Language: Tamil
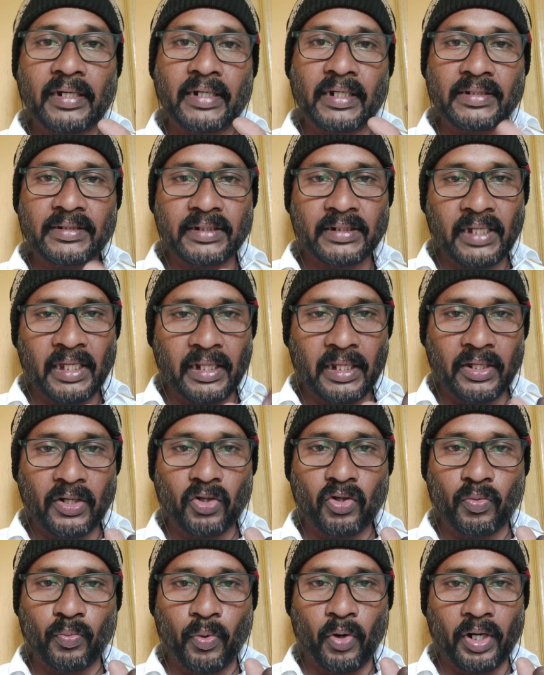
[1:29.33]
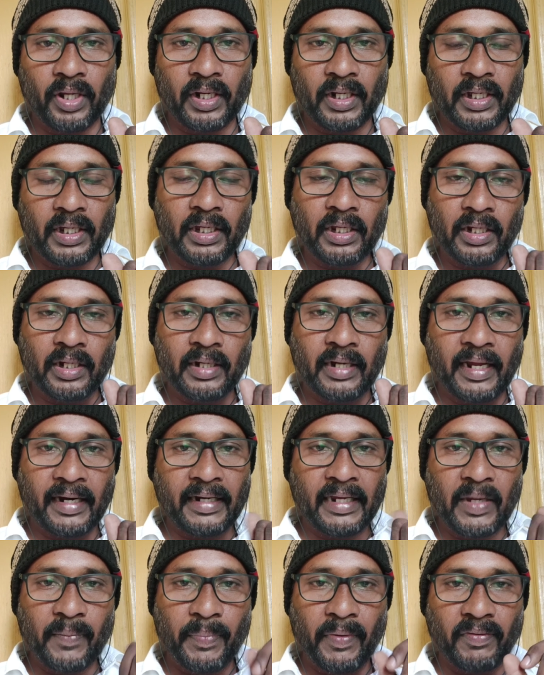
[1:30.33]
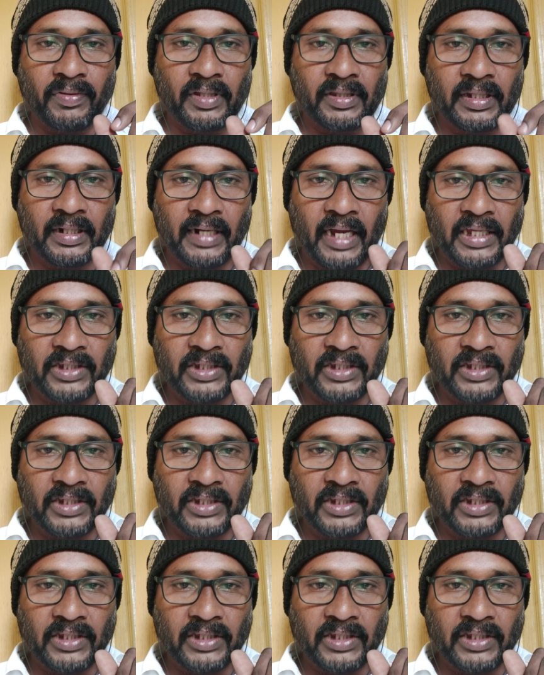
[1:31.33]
இன்ட்ரெஸ்டிங்காக தான் இருக்கும் போல இருக்குது நிறைய இப்போ வந்து இந்த